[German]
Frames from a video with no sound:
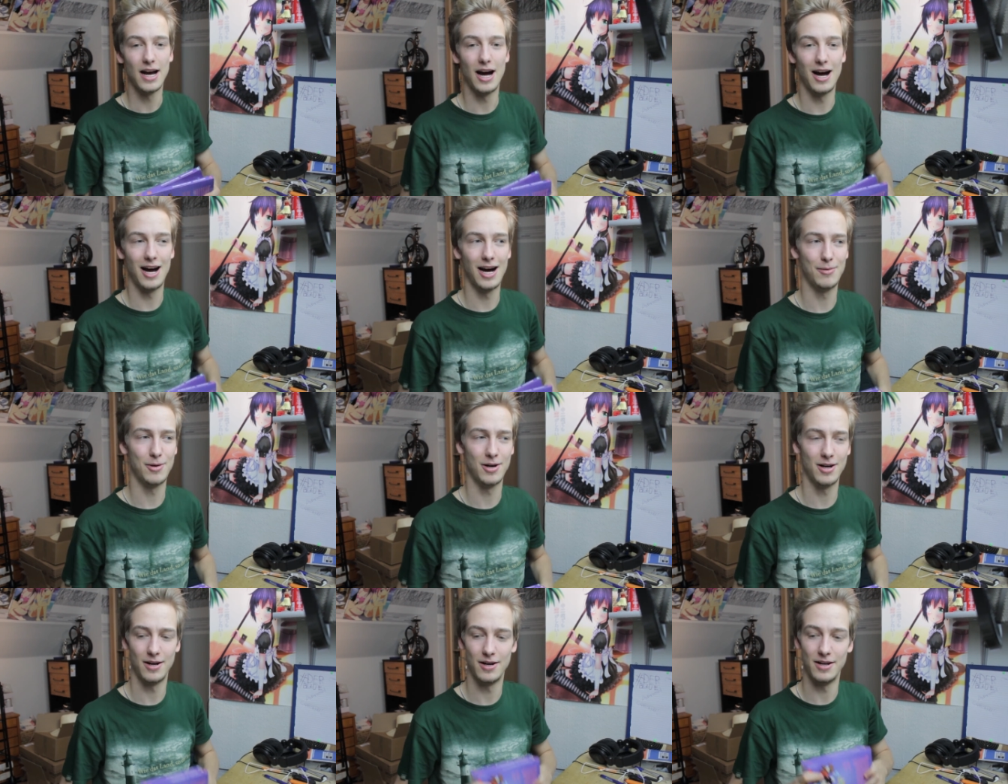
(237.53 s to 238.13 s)

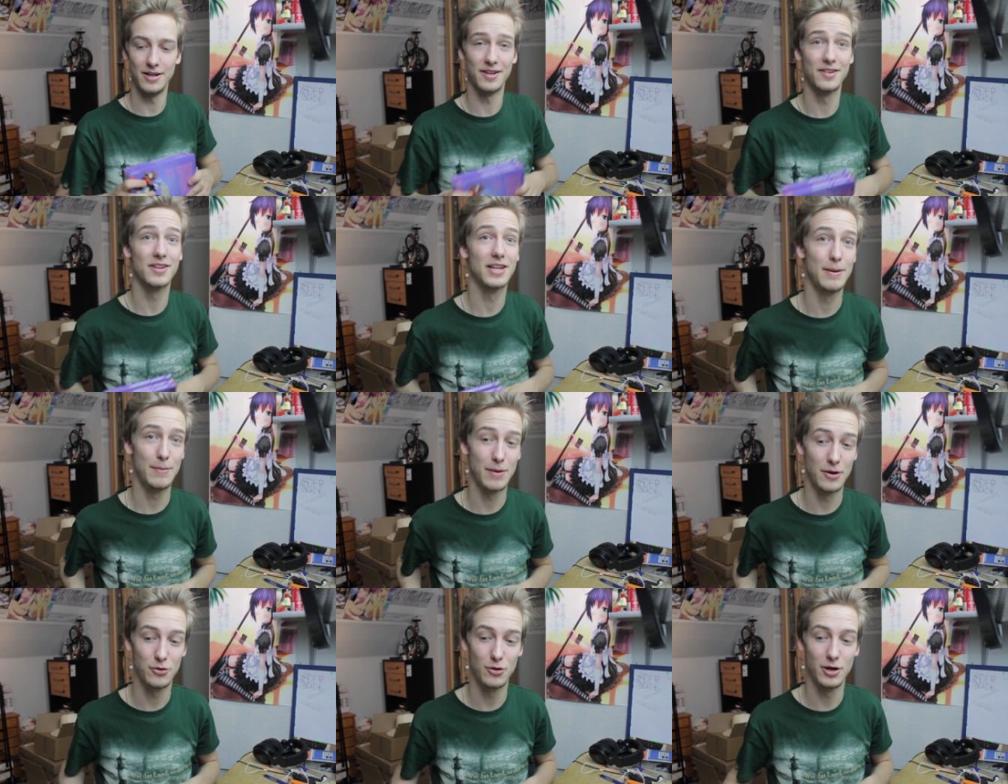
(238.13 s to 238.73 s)
aber es
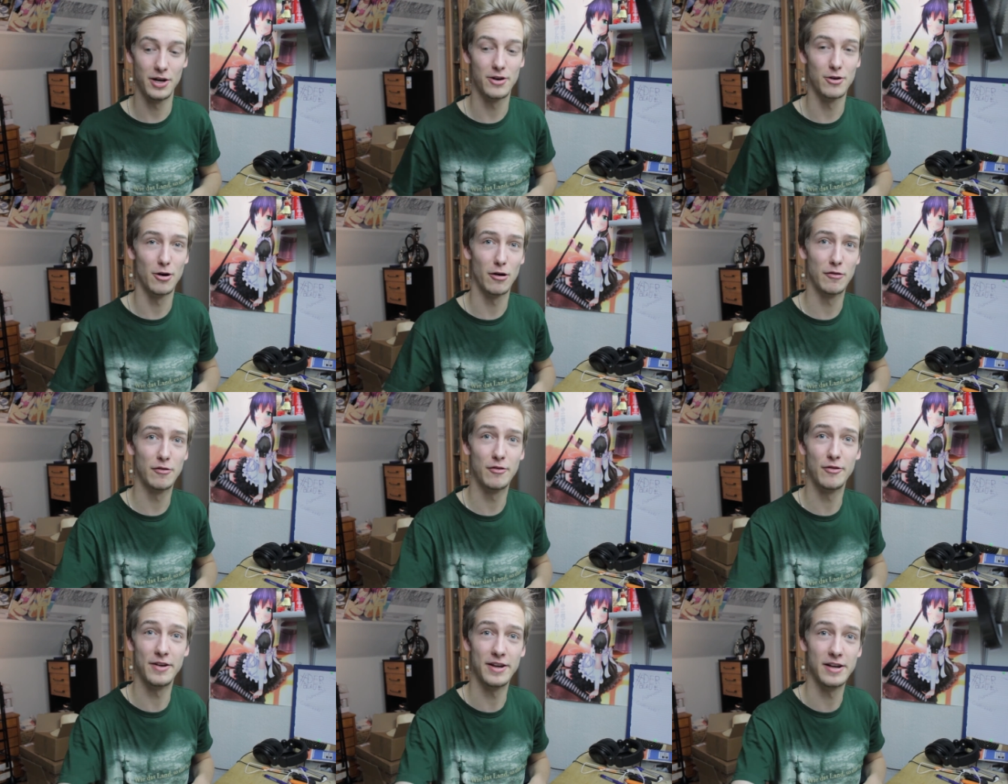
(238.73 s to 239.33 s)
gibt natürlich noch
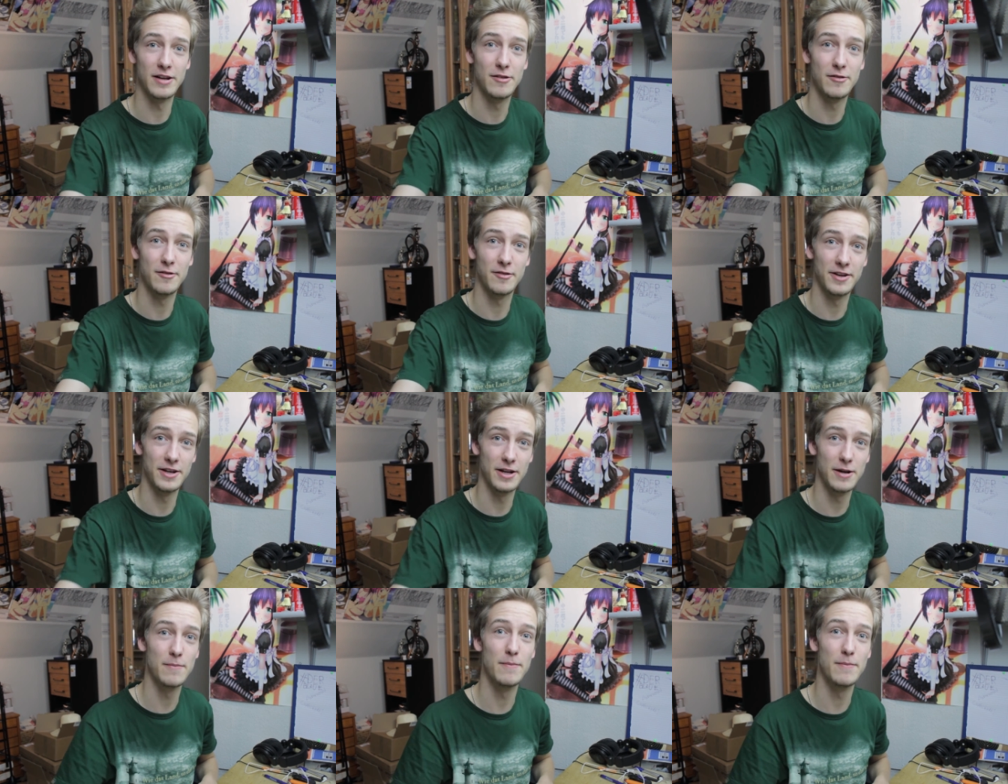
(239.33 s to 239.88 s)
viel, viel